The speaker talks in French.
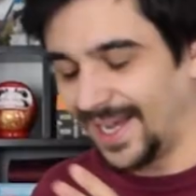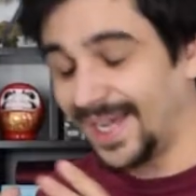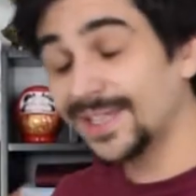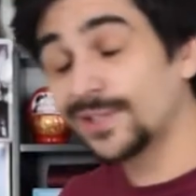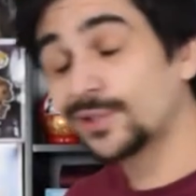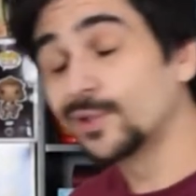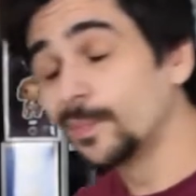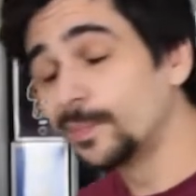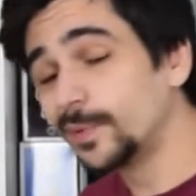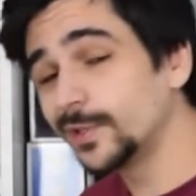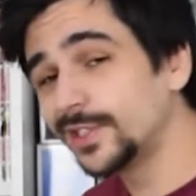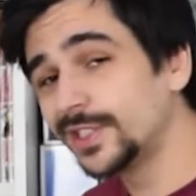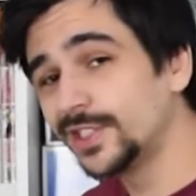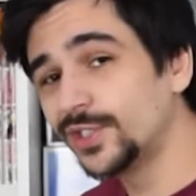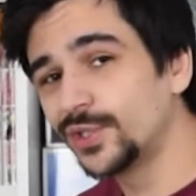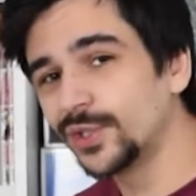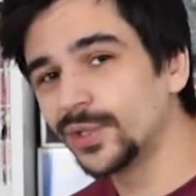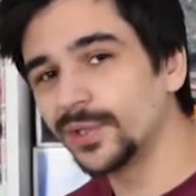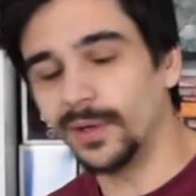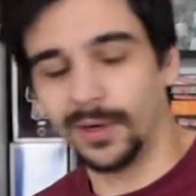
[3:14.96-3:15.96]
Et ce petit
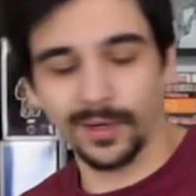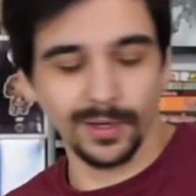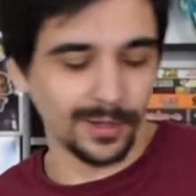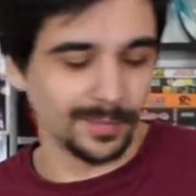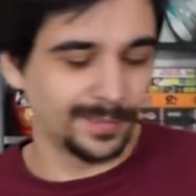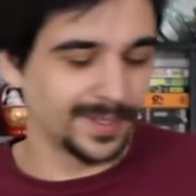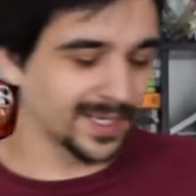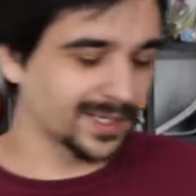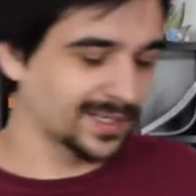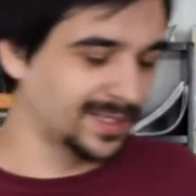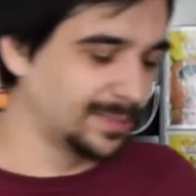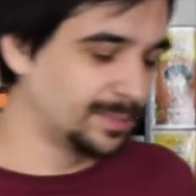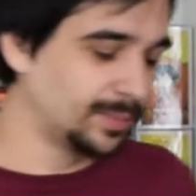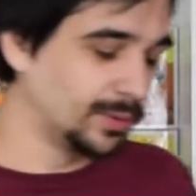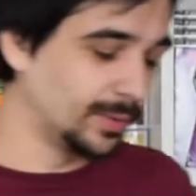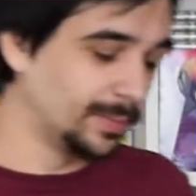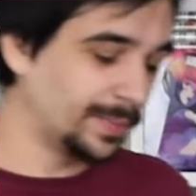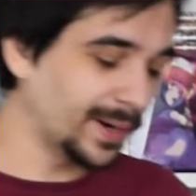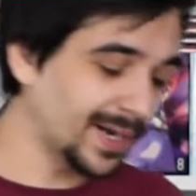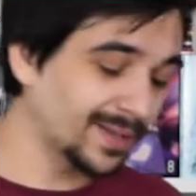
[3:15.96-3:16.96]
jeu, bien qu'il
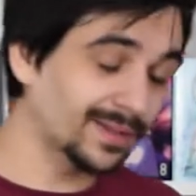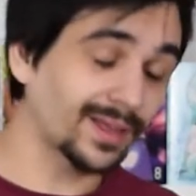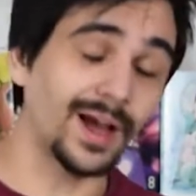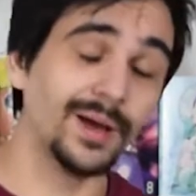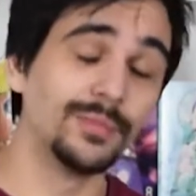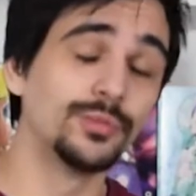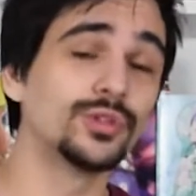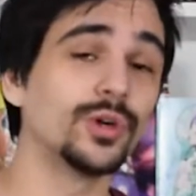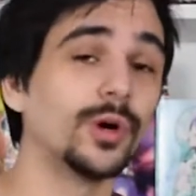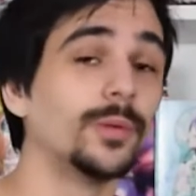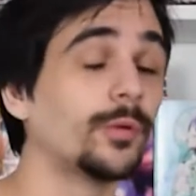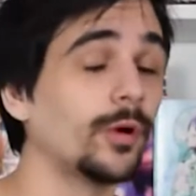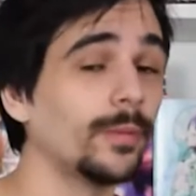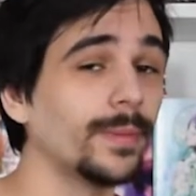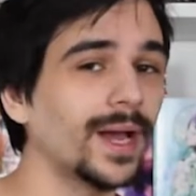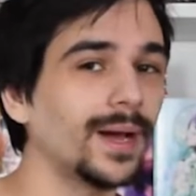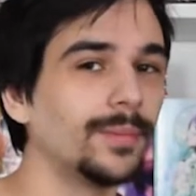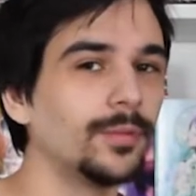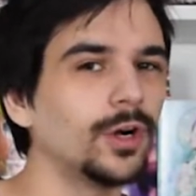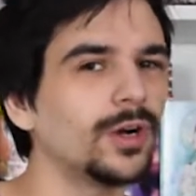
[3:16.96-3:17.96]
peut paraître amusant au premier
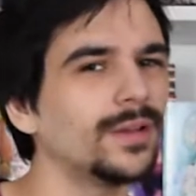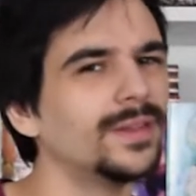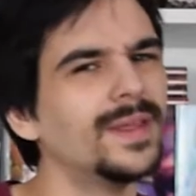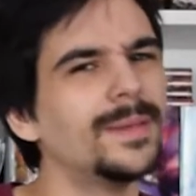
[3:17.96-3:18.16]
abord,